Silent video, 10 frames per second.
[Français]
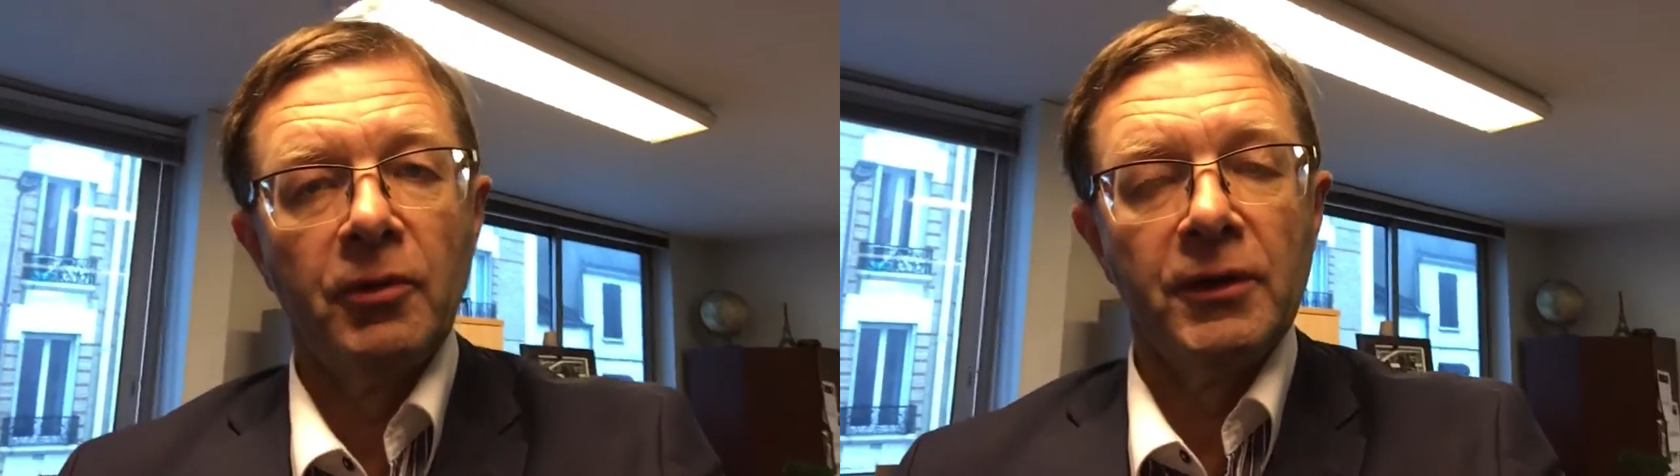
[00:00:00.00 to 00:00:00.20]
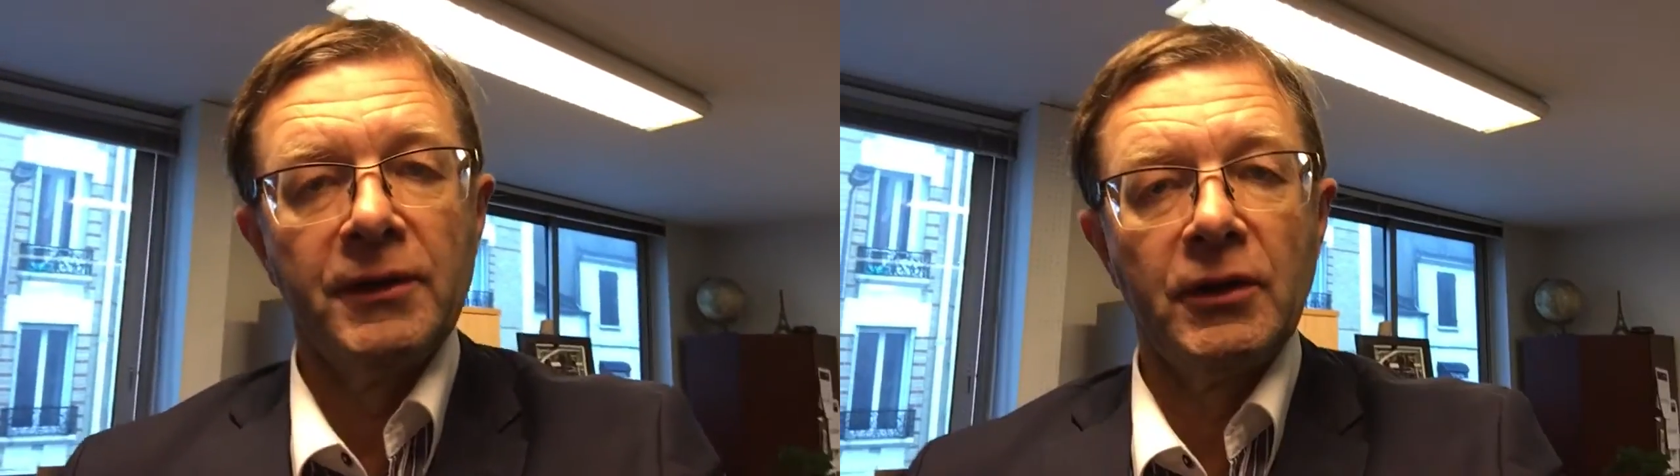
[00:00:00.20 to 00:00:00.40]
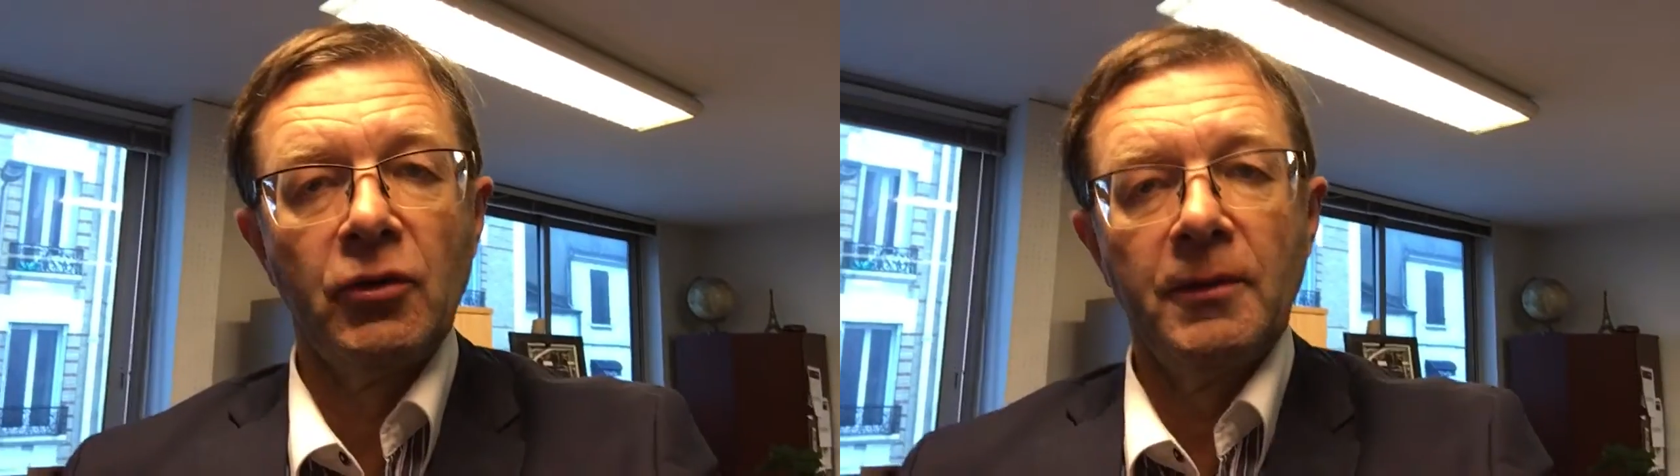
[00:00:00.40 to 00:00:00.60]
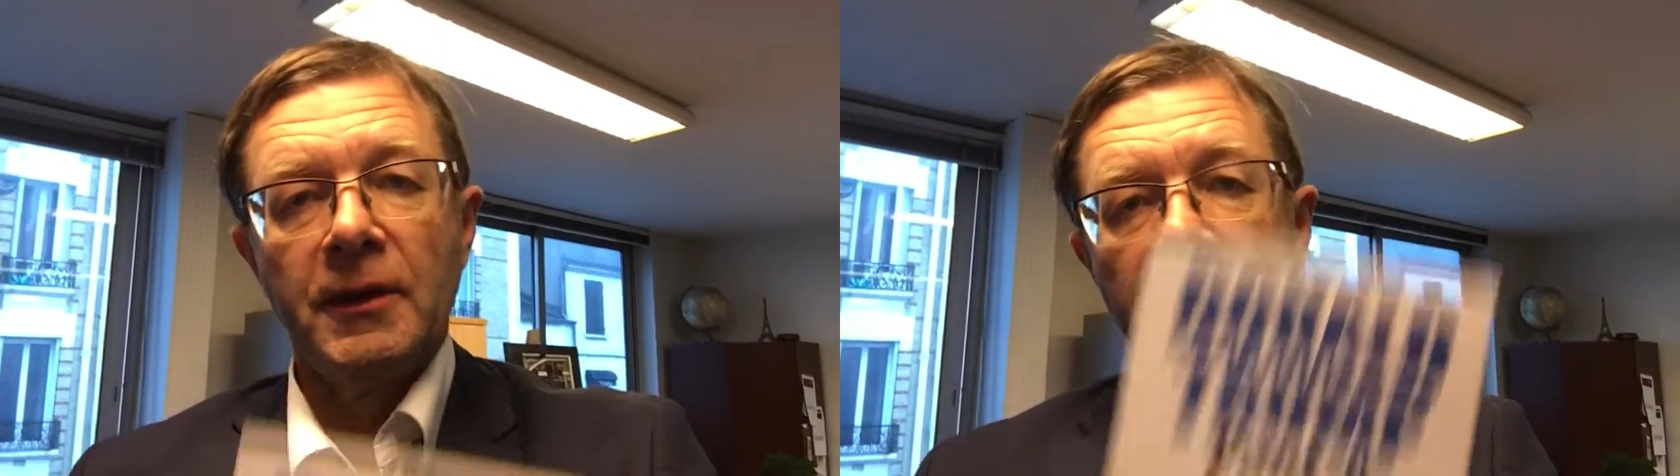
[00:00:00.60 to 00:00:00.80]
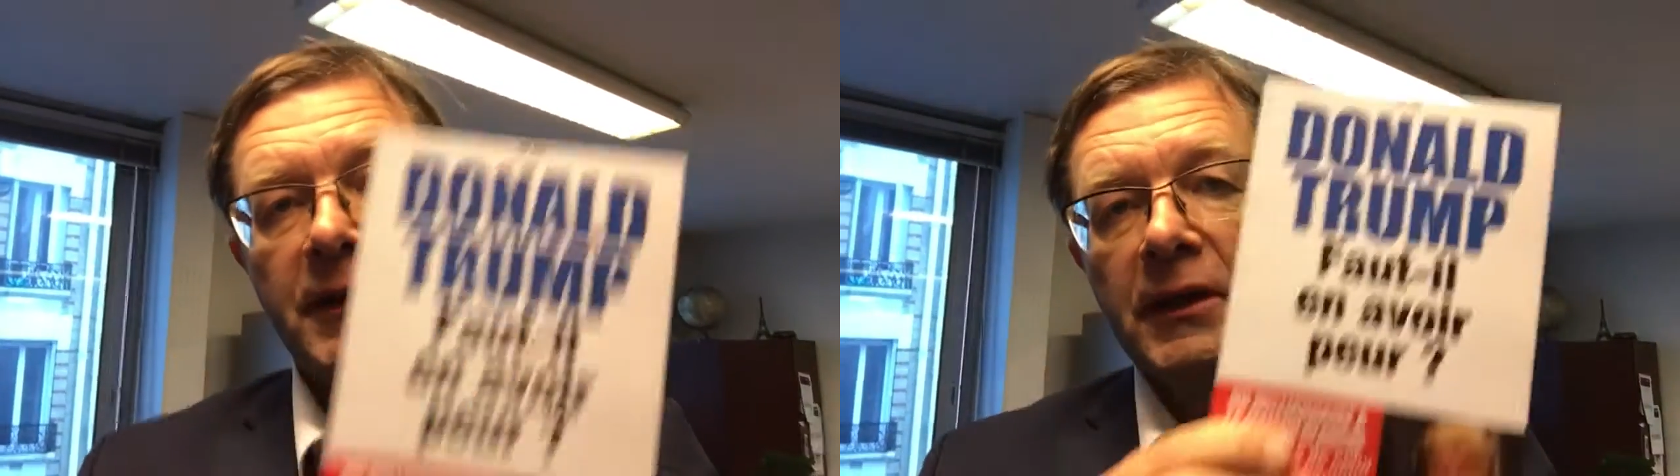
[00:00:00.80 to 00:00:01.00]

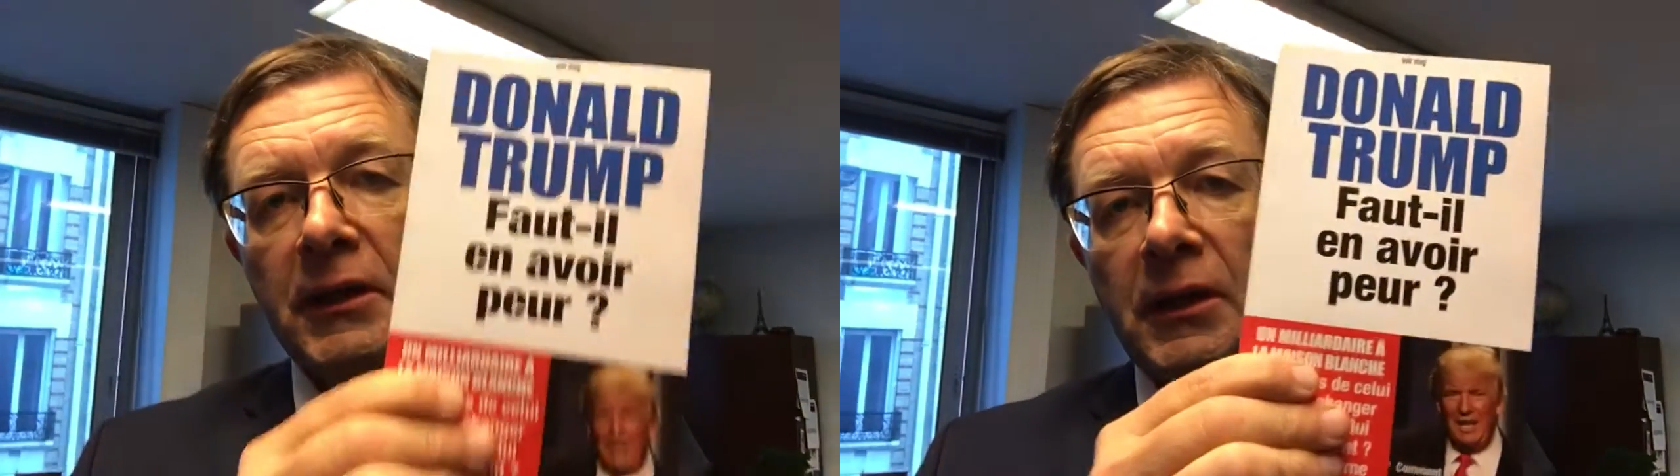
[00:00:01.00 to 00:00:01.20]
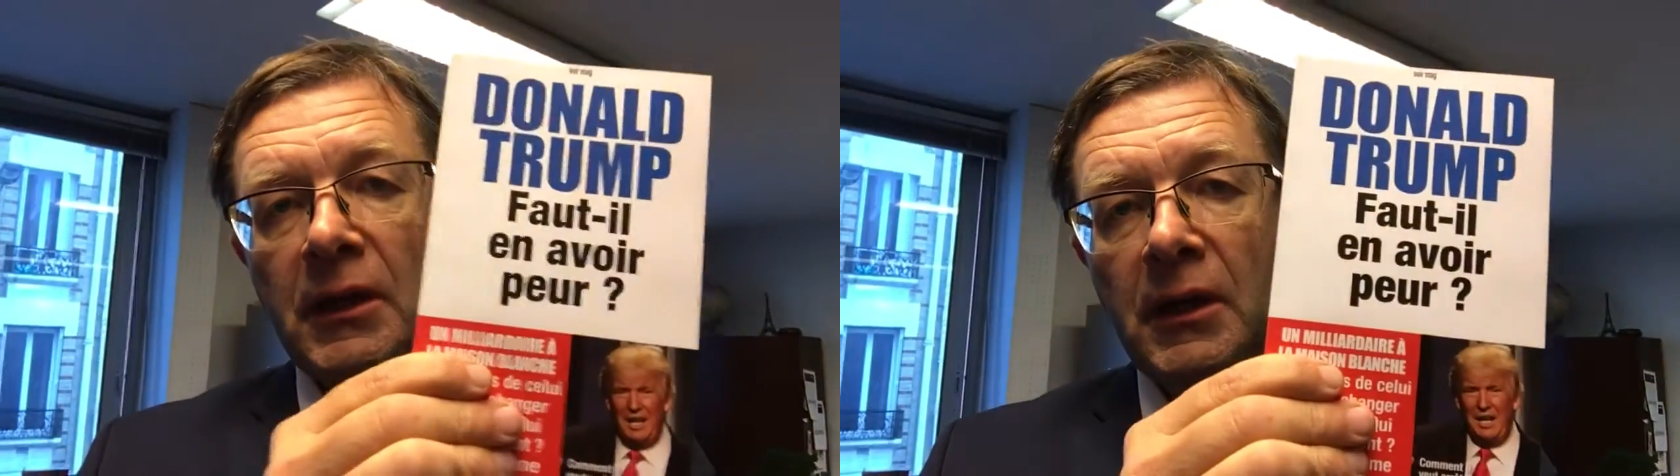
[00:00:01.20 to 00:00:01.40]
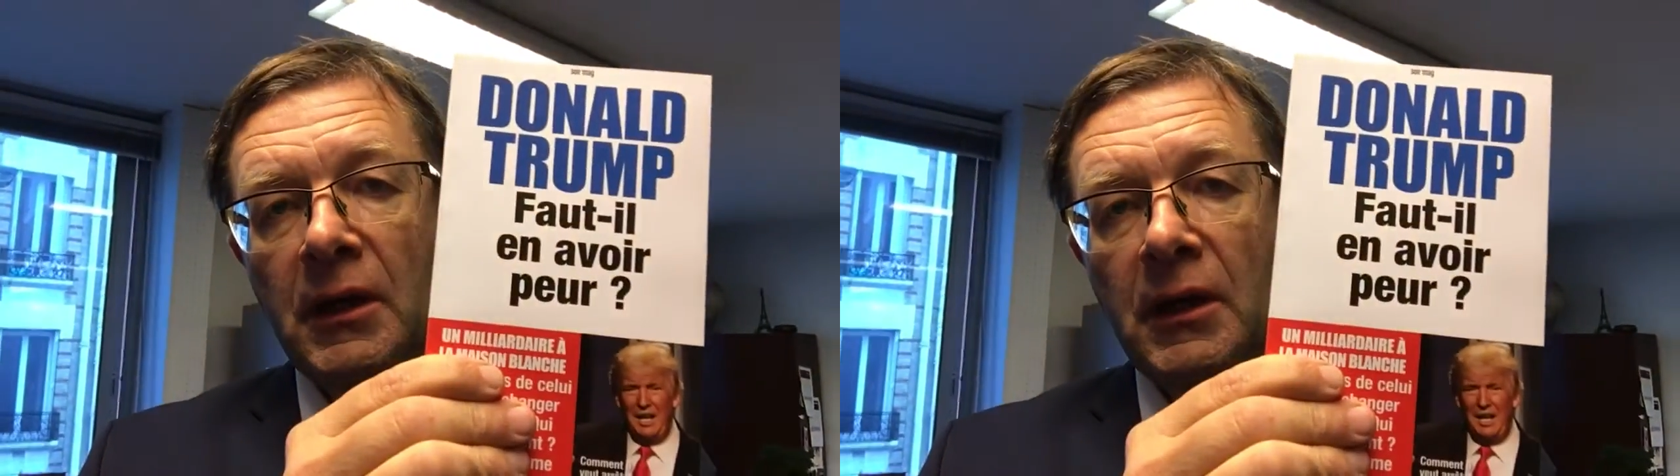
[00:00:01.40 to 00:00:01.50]
politico-médiatique.